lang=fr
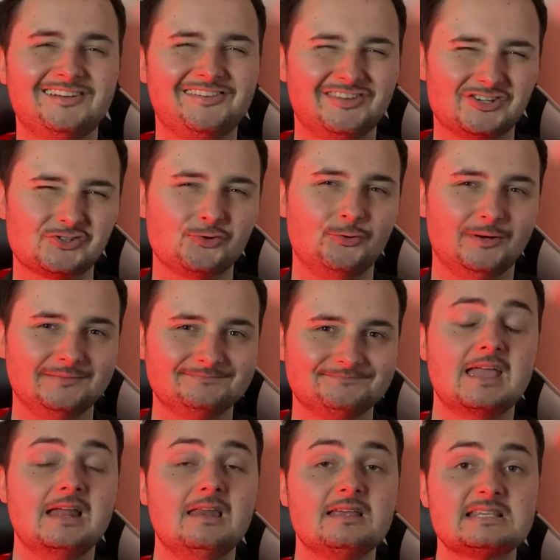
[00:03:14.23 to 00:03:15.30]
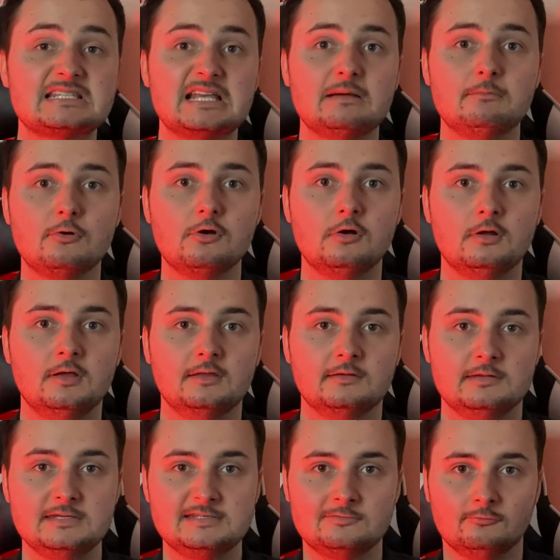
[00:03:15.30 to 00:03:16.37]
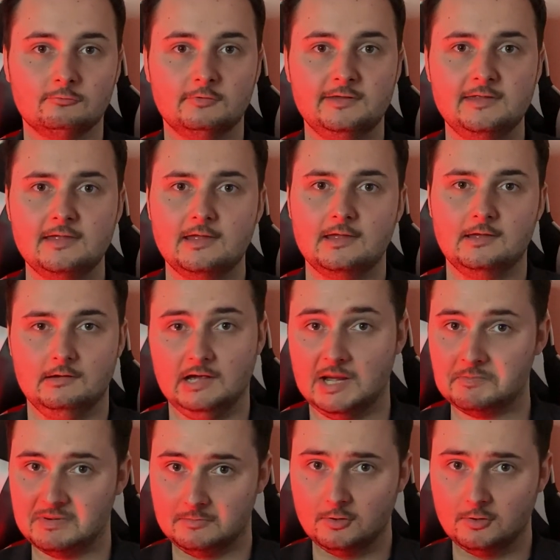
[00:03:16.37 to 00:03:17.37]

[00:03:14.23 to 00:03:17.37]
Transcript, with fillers: C'est chaud, hein Et les symboles qui sont liés à ma